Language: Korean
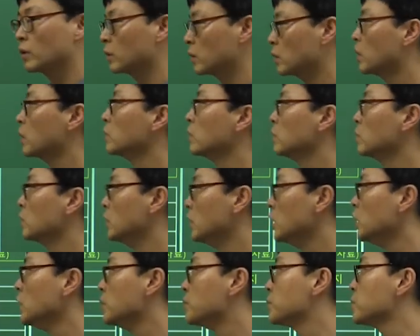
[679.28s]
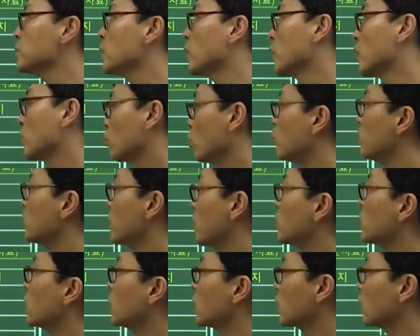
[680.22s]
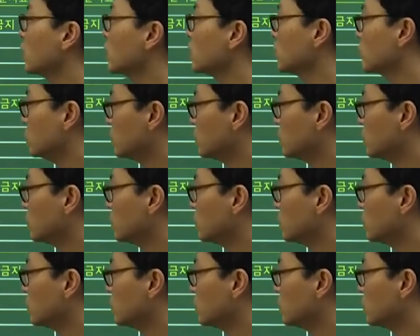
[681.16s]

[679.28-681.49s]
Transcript: 그게 더 네 입시에 도움이 된다니까